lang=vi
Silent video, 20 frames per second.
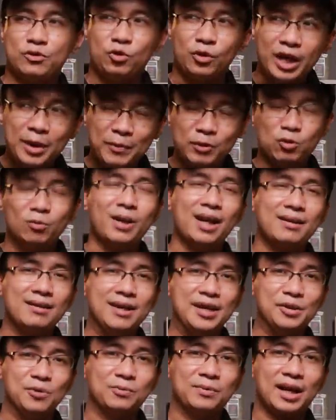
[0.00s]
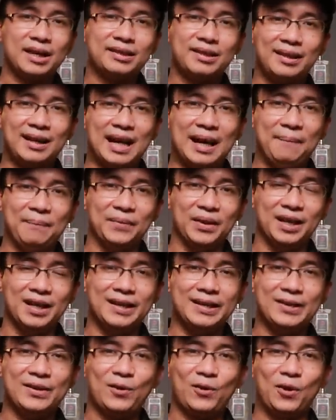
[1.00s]
khi mà chúng ta ngửi chúng ta sẽ cảm
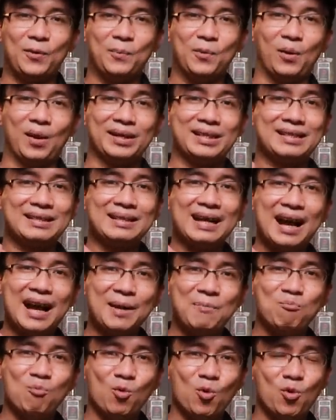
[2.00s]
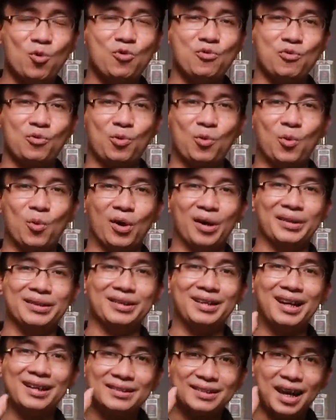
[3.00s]
thấy nó có một cái style mùi của
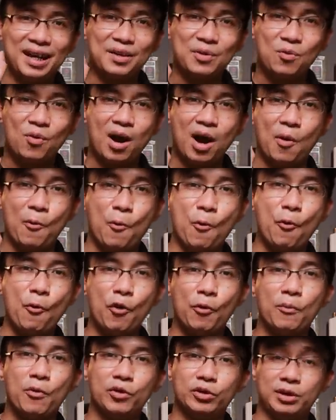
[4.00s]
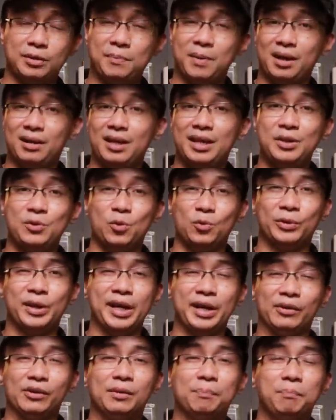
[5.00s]
những cái chai nước hoa Hugo Boss mà đây cụ
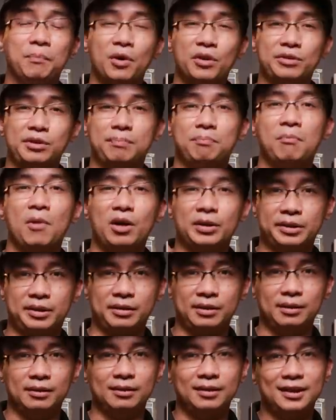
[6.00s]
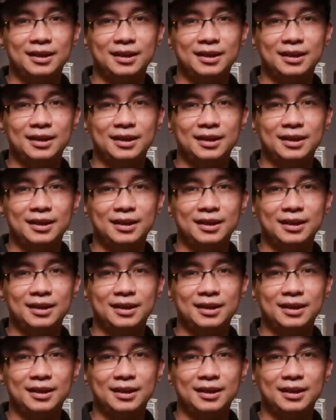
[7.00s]
thể nó là Boss Butter